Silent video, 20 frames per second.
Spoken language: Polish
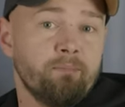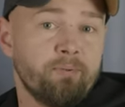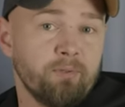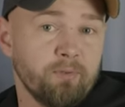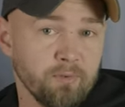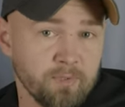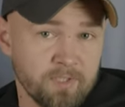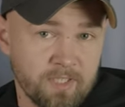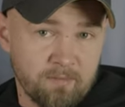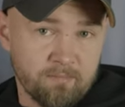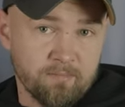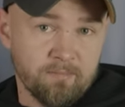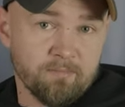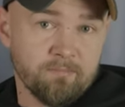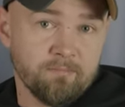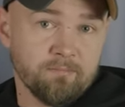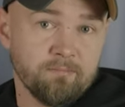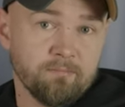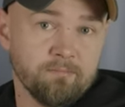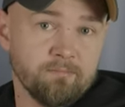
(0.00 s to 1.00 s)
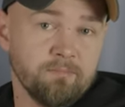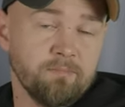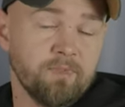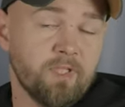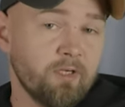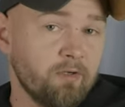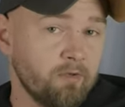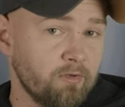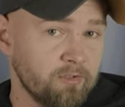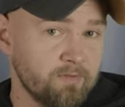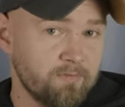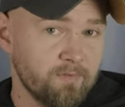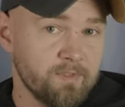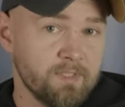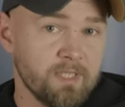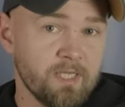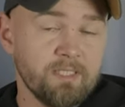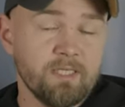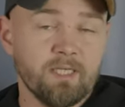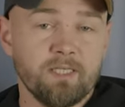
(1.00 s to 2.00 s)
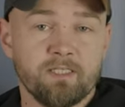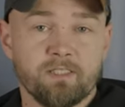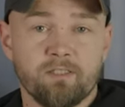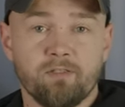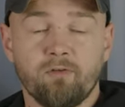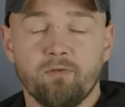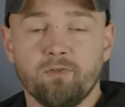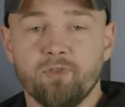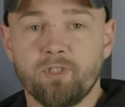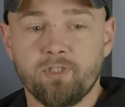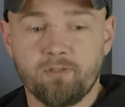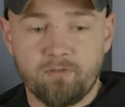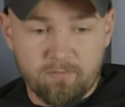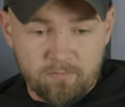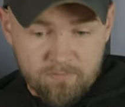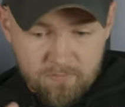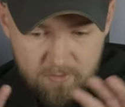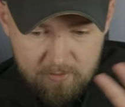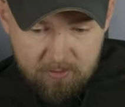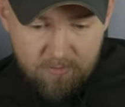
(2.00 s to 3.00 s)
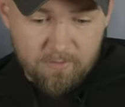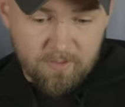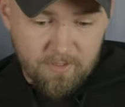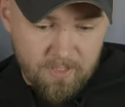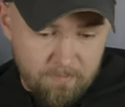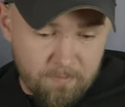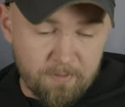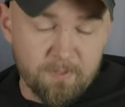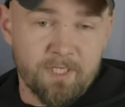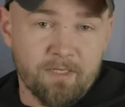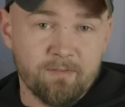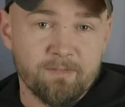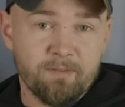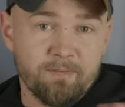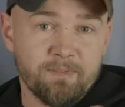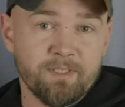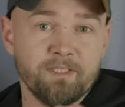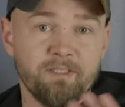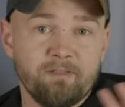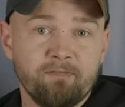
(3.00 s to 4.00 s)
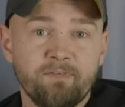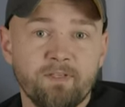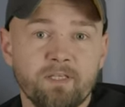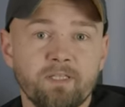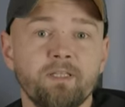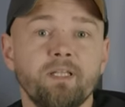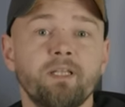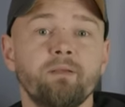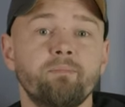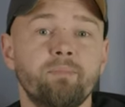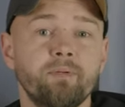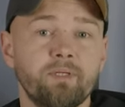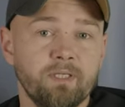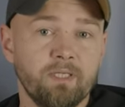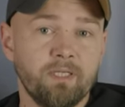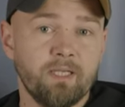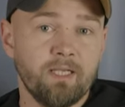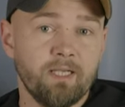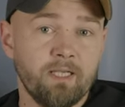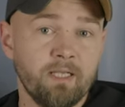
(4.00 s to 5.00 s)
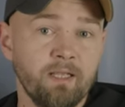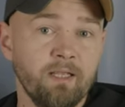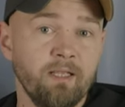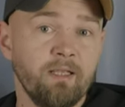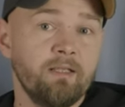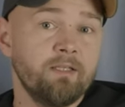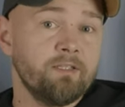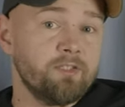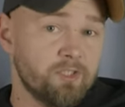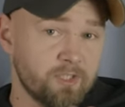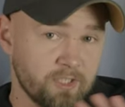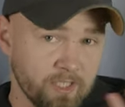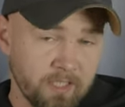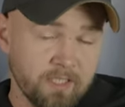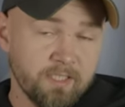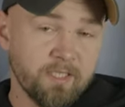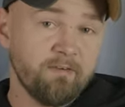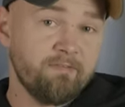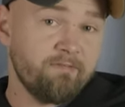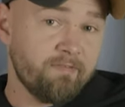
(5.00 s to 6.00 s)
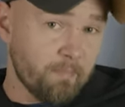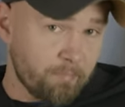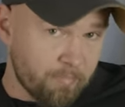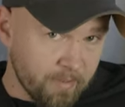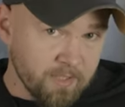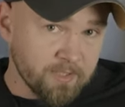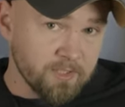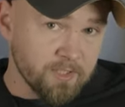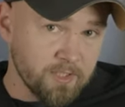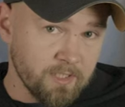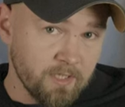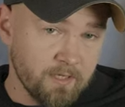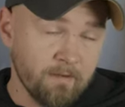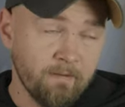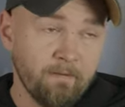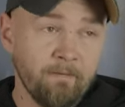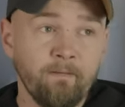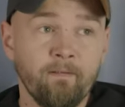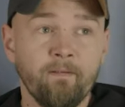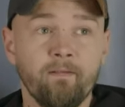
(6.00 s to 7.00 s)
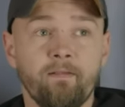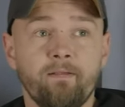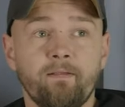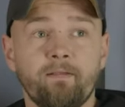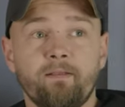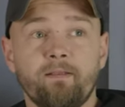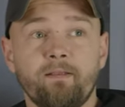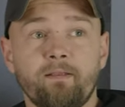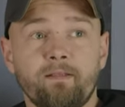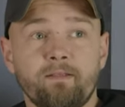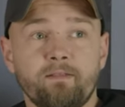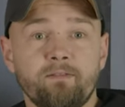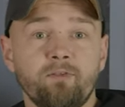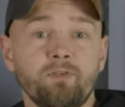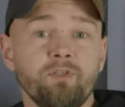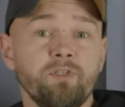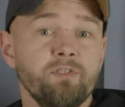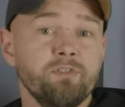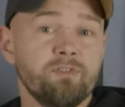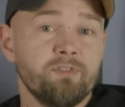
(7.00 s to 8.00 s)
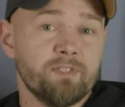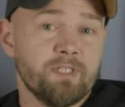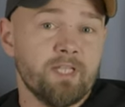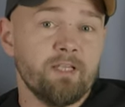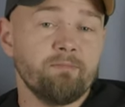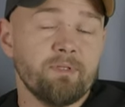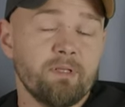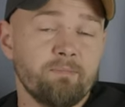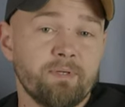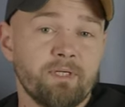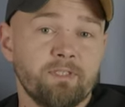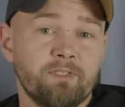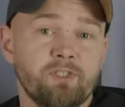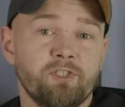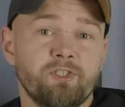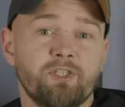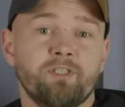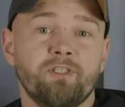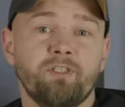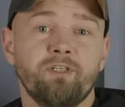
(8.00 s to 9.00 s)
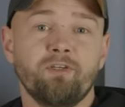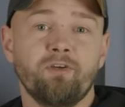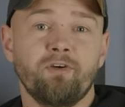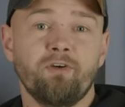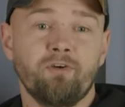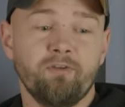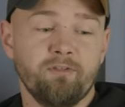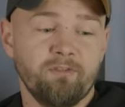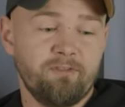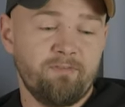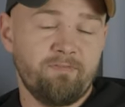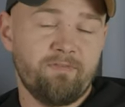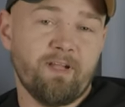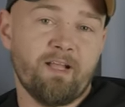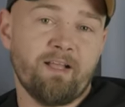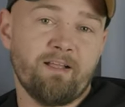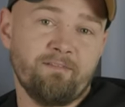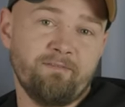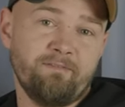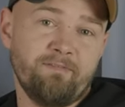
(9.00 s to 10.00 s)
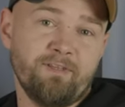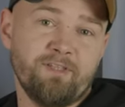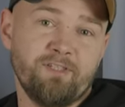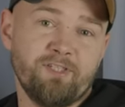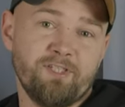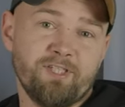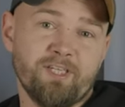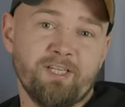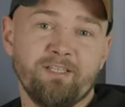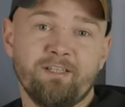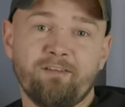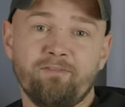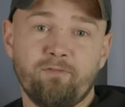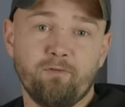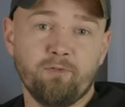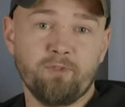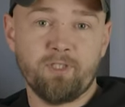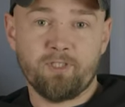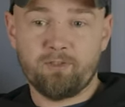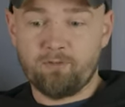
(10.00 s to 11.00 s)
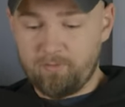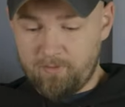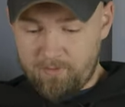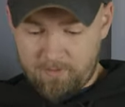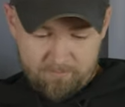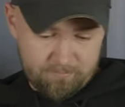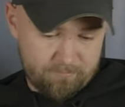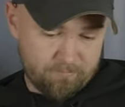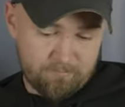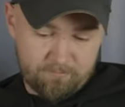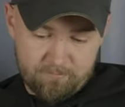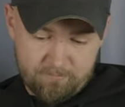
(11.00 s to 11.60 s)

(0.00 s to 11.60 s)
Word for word: Plusem tego rozwiązania jest to, że no wszystko, tak jak powiedziałem, zamknięte w jednej bryle, szczelnie, fabrycznie. Y, no i zostają nam praktycznie tylko dwa wyjścia na wodę, które